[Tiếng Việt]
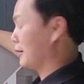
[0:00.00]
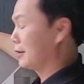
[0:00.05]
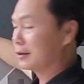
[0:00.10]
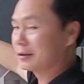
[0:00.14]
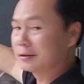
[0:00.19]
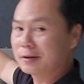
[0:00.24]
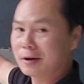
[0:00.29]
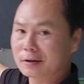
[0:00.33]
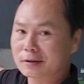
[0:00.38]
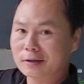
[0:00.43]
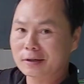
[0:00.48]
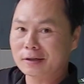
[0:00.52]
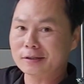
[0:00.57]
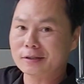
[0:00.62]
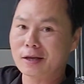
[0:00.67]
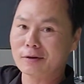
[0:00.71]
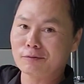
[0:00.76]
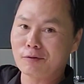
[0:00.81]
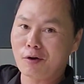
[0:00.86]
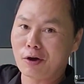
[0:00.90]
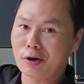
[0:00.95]
uh, thường thường những cái
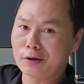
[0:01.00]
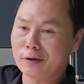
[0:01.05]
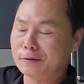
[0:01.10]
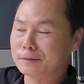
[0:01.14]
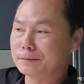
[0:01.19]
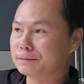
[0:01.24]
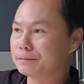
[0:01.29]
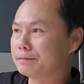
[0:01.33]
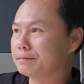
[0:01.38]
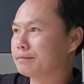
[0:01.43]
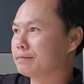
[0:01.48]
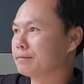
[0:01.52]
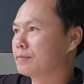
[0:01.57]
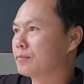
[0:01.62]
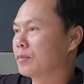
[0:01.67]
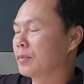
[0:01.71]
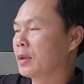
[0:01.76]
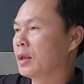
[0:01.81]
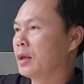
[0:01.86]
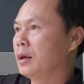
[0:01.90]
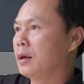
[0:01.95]
sen vòi
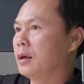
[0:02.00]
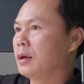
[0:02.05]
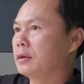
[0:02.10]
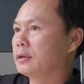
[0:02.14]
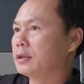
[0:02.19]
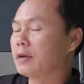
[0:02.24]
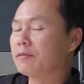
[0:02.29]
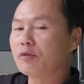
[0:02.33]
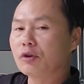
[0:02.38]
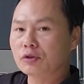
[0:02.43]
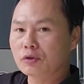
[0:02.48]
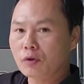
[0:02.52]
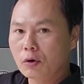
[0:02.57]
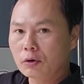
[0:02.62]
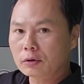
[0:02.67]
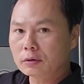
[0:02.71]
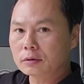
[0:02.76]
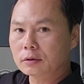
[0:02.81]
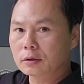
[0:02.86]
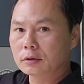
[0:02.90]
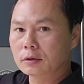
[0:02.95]
sen vòi
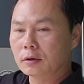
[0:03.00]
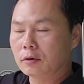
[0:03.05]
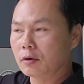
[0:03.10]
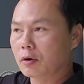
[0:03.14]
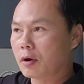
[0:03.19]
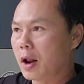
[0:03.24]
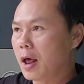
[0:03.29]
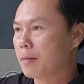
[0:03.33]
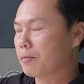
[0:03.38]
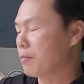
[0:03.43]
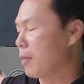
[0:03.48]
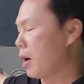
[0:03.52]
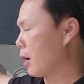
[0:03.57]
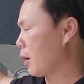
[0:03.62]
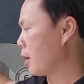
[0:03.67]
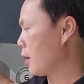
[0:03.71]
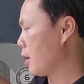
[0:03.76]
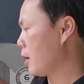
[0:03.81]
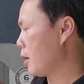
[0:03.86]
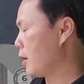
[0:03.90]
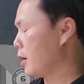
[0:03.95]
tốt thì thường nó làm bằng
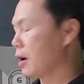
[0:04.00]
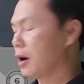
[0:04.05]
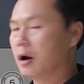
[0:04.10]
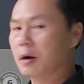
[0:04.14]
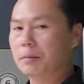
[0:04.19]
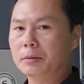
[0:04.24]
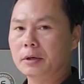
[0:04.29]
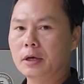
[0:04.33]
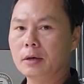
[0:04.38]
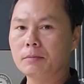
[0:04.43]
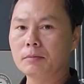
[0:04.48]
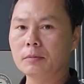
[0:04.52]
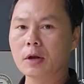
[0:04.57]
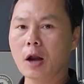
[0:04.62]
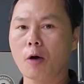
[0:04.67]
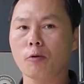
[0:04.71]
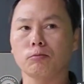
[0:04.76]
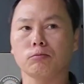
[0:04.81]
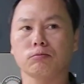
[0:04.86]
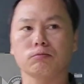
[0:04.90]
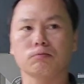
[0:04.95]
uh, hợp kim
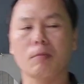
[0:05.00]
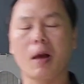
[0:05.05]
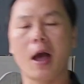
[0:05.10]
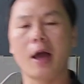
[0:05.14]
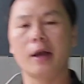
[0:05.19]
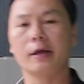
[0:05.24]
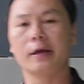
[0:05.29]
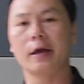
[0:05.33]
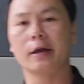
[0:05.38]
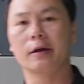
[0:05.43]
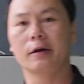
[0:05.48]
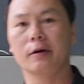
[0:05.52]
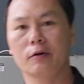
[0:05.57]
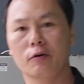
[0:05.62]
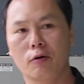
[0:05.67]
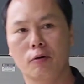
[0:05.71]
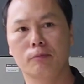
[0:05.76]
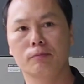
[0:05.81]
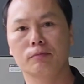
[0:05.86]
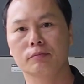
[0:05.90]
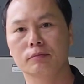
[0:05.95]
đồng mạ lichen
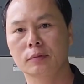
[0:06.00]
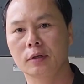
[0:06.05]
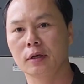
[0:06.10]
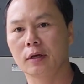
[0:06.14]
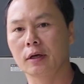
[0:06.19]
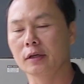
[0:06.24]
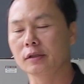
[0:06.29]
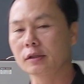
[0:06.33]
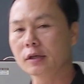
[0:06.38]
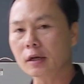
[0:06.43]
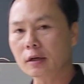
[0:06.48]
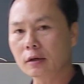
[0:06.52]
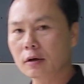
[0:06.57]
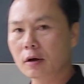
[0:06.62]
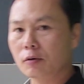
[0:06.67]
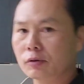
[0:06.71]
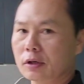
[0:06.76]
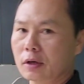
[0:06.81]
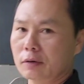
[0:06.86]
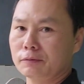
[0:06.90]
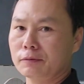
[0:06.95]
chrome thì cái chất lượng
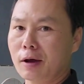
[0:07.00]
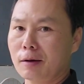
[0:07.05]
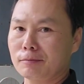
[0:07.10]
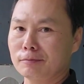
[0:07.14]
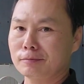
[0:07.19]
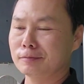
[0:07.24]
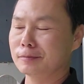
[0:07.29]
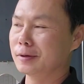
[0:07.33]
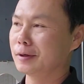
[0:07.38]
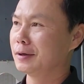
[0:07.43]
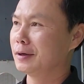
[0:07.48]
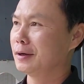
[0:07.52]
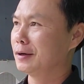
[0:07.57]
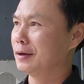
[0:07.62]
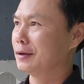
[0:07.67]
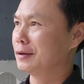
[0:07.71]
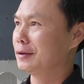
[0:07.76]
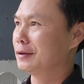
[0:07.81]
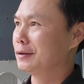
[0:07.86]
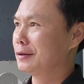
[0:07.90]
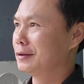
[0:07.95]
của sản phẩm
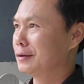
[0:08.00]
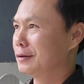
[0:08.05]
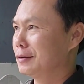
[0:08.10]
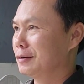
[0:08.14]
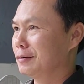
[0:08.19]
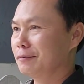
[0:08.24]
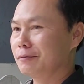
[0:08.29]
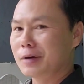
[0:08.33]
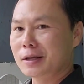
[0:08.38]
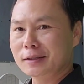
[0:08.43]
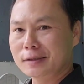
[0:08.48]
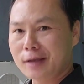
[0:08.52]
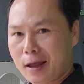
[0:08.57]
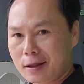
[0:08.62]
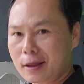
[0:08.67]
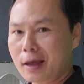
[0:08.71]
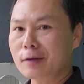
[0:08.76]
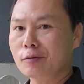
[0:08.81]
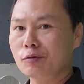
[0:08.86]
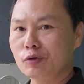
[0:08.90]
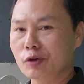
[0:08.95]
và giá
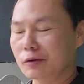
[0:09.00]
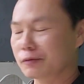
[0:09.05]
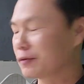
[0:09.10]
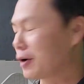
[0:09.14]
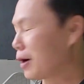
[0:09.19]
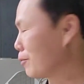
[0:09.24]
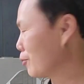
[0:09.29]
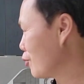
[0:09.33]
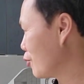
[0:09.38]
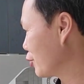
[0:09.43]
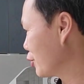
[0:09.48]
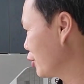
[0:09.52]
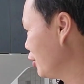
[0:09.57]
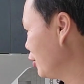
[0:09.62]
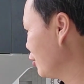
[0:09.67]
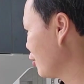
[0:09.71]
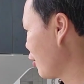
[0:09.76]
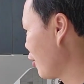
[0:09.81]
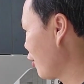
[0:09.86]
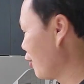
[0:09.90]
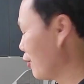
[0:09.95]
thành của sản phẩm đôi
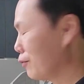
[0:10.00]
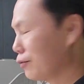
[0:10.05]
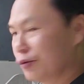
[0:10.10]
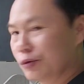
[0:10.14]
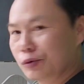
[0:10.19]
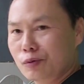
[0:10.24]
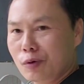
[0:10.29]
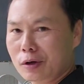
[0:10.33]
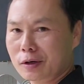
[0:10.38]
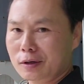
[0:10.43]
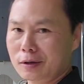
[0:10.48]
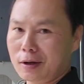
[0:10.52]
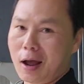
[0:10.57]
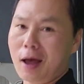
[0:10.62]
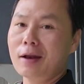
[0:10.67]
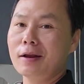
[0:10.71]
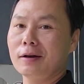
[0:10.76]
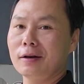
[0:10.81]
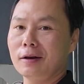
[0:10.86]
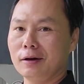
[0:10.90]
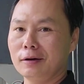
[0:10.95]
khi nó phụ thuộc
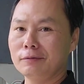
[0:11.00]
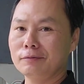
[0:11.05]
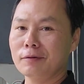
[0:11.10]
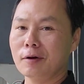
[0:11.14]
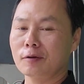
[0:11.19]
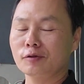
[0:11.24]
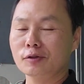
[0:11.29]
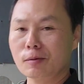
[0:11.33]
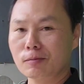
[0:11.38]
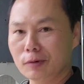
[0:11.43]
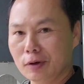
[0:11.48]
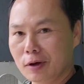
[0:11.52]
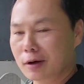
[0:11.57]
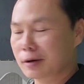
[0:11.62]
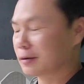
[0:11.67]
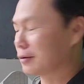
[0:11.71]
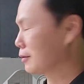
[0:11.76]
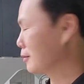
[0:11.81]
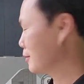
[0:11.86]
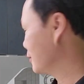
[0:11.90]
khá là lớn vào trọng lượng